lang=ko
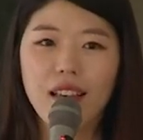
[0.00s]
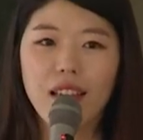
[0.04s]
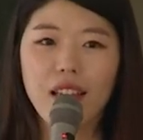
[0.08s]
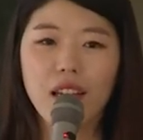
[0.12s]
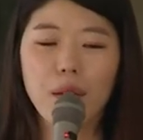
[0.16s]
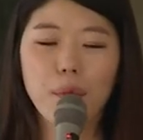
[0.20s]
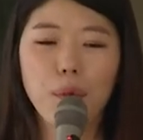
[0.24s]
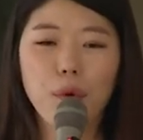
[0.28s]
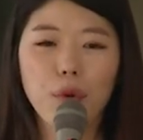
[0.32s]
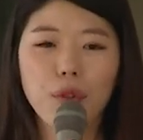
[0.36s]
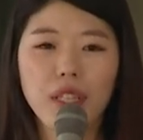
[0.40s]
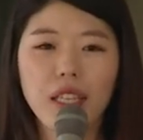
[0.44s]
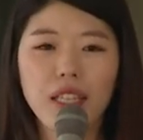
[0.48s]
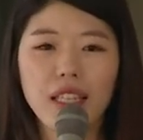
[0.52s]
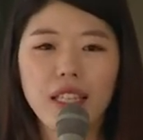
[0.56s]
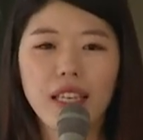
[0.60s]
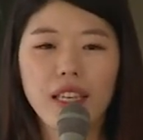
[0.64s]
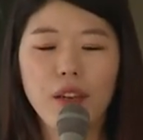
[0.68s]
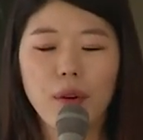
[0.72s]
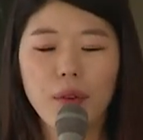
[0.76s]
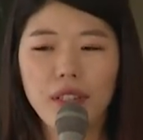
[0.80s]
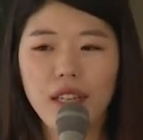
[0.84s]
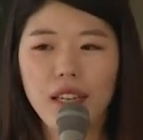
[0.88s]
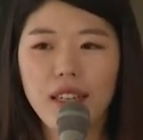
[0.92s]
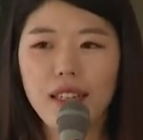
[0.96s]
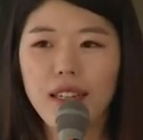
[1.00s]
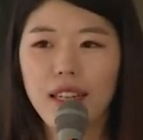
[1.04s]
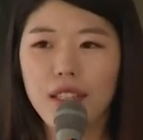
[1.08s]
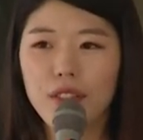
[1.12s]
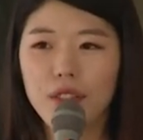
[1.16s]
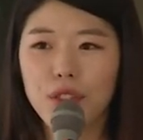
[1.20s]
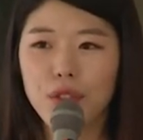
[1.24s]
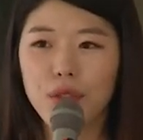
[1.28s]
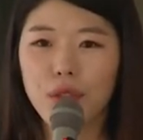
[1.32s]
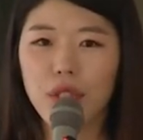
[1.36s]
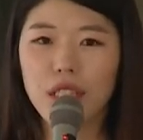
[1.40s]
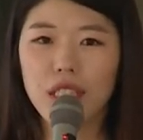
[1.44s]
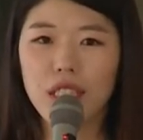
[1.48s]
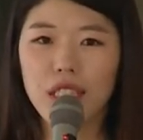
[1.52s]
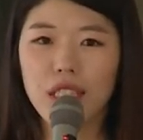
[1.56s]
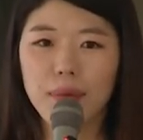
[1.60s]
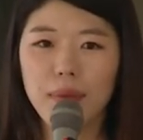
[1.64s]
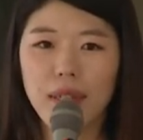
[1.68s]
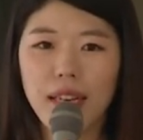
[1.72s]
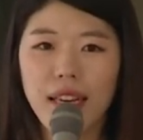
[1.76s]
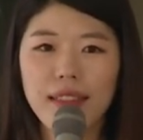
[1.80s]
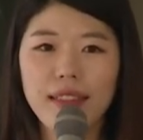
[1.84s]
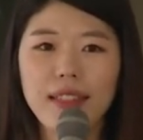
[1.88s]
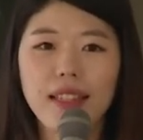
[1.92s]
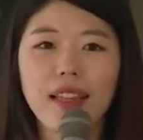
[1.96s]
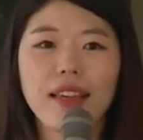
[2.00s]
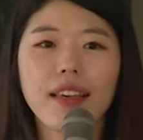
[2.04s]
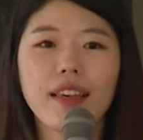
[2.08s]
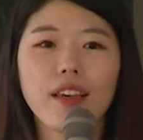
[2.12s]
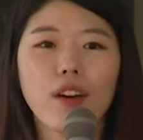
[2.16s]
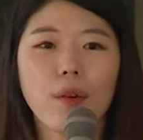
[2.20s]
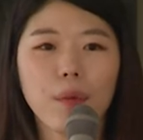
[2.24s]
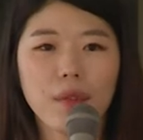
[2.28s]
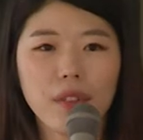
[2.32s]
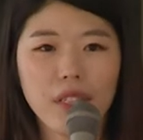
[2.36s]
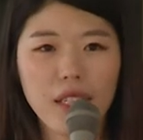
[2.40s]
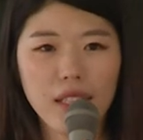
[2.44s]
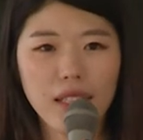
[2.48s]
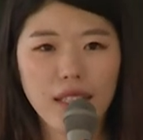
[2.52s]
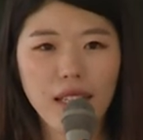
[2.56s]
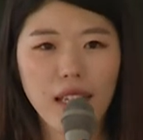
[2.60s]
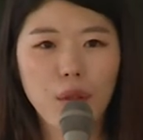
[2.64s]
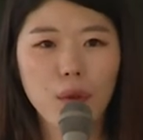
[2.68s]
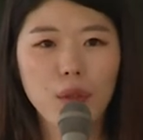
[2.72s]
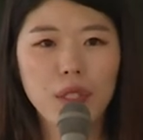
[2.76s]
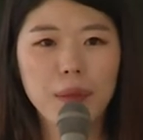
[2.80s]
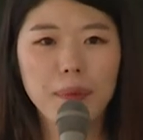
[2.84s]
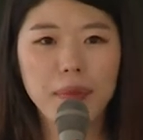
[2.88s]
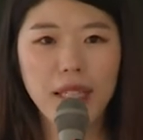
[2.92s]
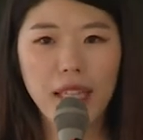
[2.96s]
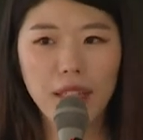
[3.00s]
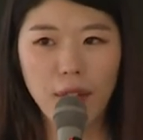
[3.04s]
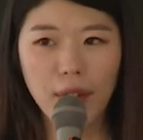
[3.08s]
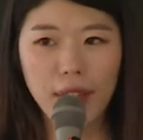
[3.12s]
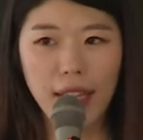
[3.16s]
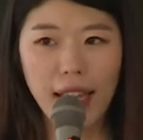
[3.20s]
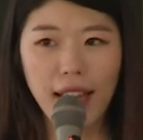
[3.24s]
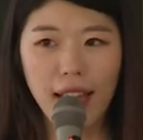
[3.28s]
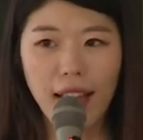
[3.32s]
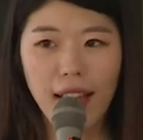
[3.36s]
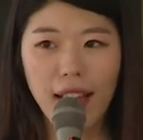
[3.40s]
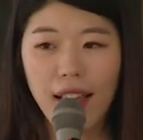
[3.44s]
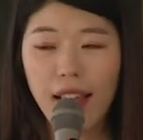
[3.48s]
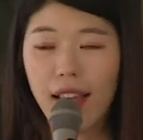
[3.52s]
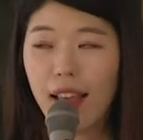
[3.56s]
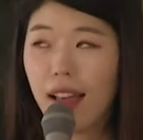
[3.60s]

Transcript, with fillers: 그러니까 본인이 역량을 갖추고 있지만 한 단계 업그레이드 하고 싶다거나